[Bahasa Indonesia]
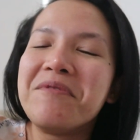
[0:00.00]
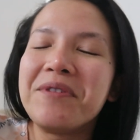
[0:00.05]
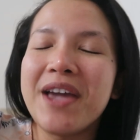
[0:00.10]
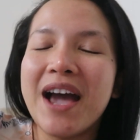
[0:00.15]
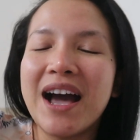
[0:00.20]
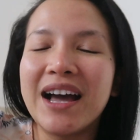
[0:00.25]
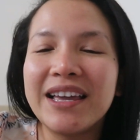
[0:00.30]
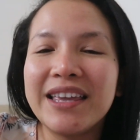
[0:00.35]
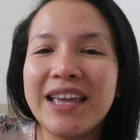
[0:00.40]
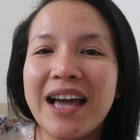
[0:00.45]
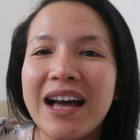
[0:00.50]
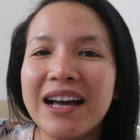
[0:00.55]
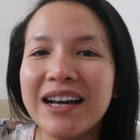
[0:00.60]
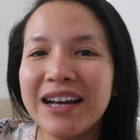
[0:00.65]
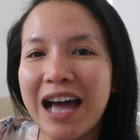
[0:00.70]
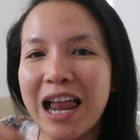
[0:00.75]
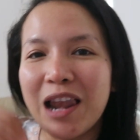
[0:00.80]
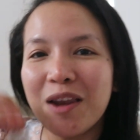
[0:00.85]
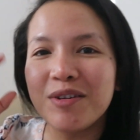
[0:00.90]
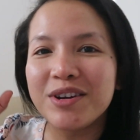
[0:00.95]
yang yang
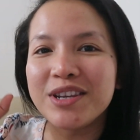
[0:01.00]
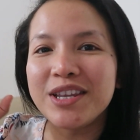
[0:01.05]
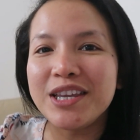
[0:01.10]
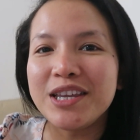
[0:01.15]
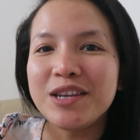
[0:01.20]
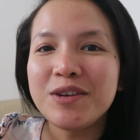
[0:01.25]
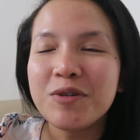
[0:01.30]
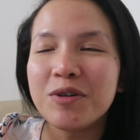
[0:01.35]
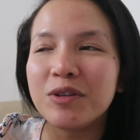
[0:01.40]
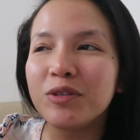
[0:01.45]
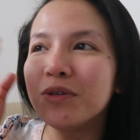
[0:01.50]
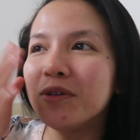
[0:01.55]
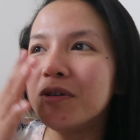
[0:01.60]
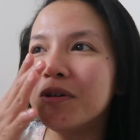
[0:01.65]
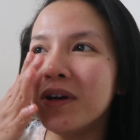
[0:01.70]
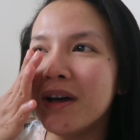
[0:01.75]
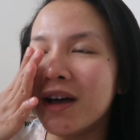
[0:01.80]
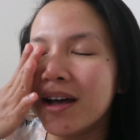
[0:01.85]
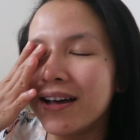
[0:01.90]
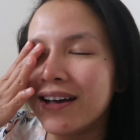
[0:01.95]
kalau di Indo
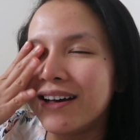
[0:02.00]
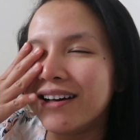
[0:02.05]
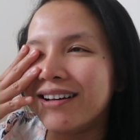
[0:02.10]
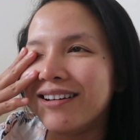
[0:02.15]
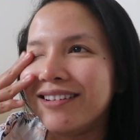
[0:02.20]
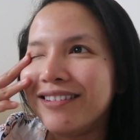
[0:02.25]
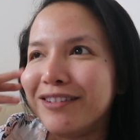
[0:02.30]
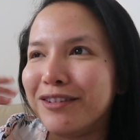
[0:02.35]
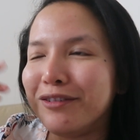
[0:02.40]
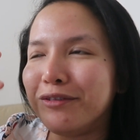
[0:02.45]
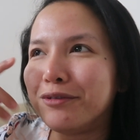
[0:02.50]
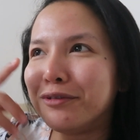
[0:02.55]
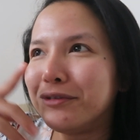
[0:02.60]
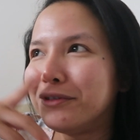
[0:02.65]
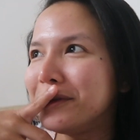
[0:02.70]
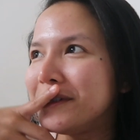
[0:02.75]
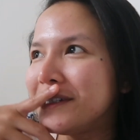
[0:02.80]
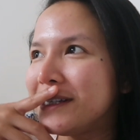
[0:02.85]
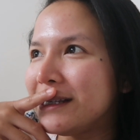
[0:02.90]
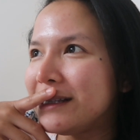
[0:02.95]
tuh
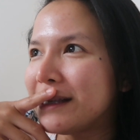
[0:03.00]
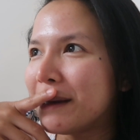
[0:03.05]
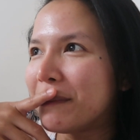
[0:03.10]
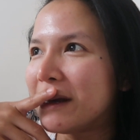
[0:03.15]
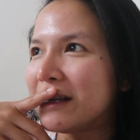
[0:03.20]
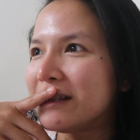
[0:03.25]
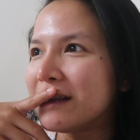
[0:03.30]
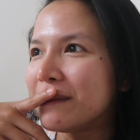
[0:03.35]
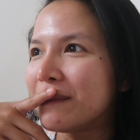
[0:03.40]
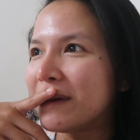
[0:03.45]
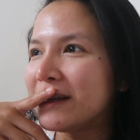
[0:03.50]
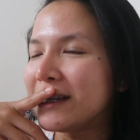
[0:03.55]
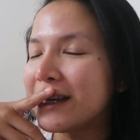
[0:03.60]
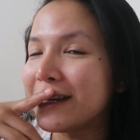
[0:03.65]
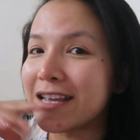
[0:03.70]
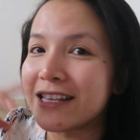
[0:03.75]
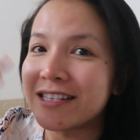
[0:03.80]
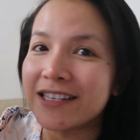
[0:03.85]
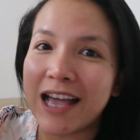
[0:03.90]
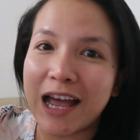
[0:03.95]
dulu sih zaman zamannya
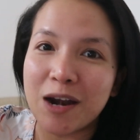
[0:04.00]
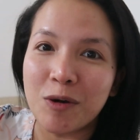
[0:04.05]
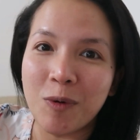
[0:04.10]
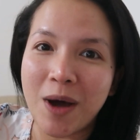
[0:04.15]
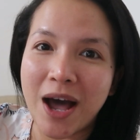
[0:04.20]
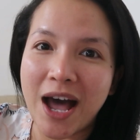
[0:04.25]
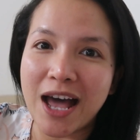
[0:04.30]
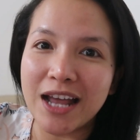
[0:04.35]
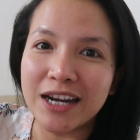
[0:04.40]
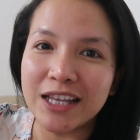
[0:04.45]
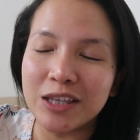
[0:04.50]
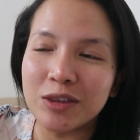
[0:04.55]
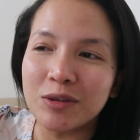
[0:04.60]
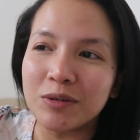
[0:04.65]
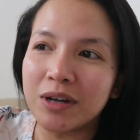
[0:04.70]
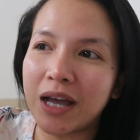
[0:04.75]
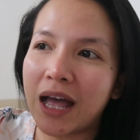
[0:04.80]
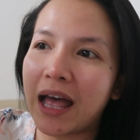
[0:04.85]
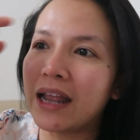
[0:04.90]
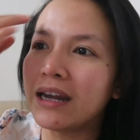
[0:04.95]
Desi Anwar
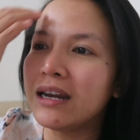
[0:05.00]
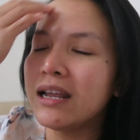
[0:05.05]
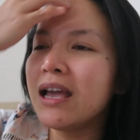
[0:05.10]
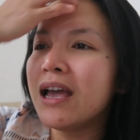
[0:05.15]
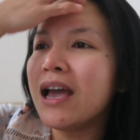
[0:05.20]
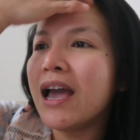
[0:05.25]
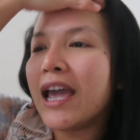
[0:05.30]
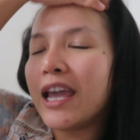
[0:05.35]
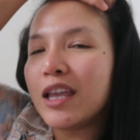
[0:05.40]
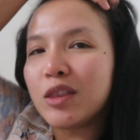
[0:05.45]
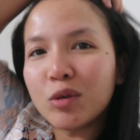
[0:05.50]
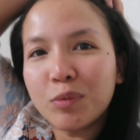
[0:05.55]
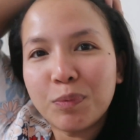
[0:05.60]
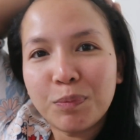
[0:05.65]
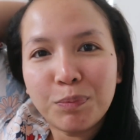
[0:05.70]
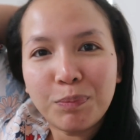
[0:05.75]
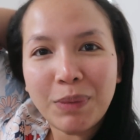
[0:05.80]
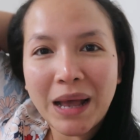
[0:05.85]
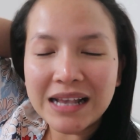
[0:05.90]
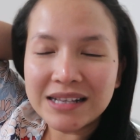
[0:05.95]
gitu kan itu
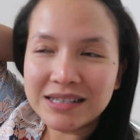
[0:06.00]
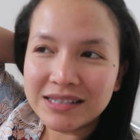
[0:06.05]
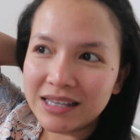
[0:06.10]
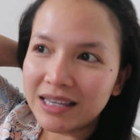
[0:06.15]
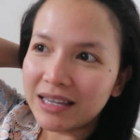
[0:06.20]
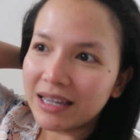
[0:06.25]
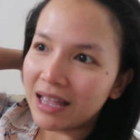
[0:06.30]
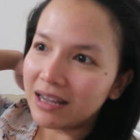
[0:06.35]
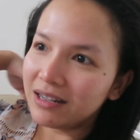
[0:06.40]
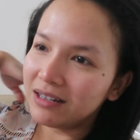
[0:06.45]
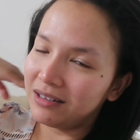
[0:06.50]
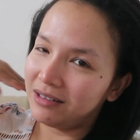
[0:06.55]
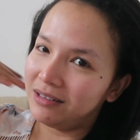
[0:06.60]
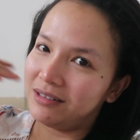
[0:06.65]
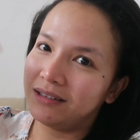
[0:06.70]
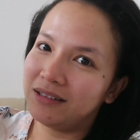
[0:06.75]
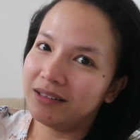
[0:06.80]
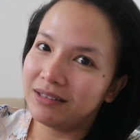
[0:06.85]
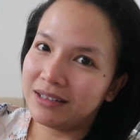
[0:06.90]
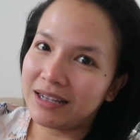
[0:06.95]
pasti
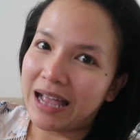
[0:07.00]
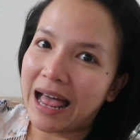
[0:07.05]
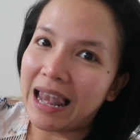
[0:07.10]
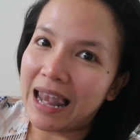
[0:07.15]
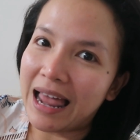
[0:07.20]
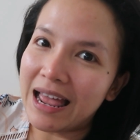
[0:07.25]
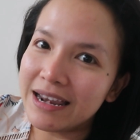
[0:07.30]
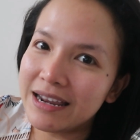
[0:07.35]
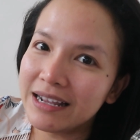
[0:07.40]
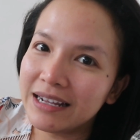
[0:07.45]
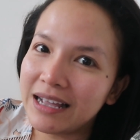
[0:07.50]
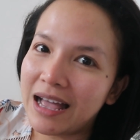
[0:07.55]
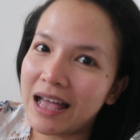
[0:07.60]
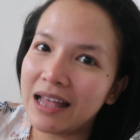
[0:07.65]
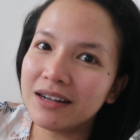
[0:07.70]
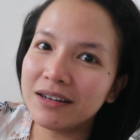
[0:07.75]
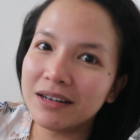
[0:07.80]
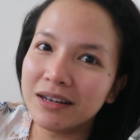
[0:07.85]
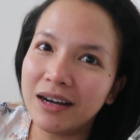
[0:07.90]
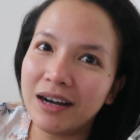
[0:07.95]
kan kalah dengan